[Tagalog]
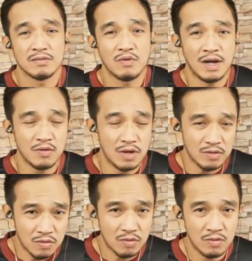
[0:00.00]
kung
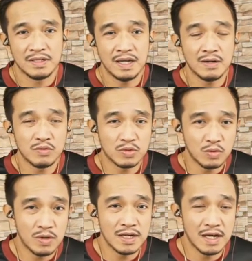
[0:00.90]
ano-ano
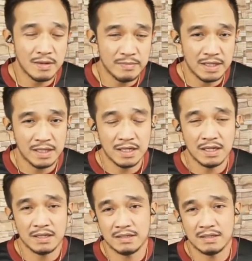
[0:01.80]
nakagustuhan ng Amerika.